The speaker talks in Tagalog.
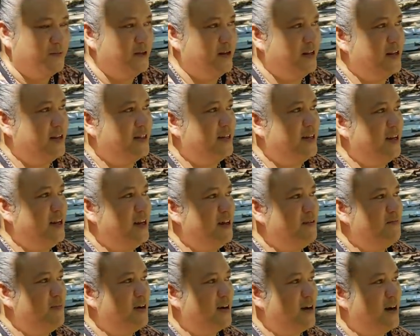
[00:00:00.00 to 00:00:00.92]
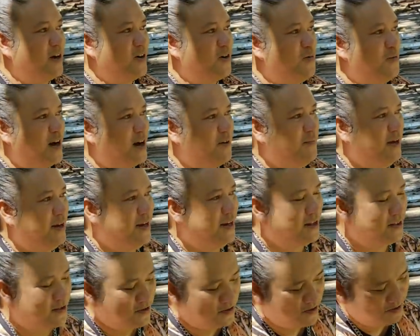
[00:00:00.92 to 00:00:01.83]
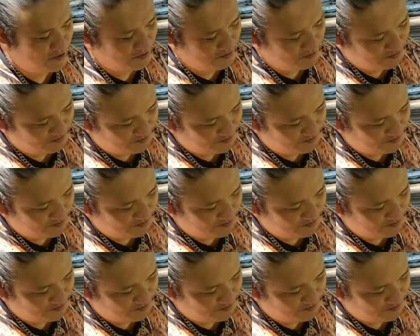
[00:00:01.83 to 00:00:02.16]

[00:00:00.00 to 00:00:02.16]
Hindi natin alam, baka ako makabili nito.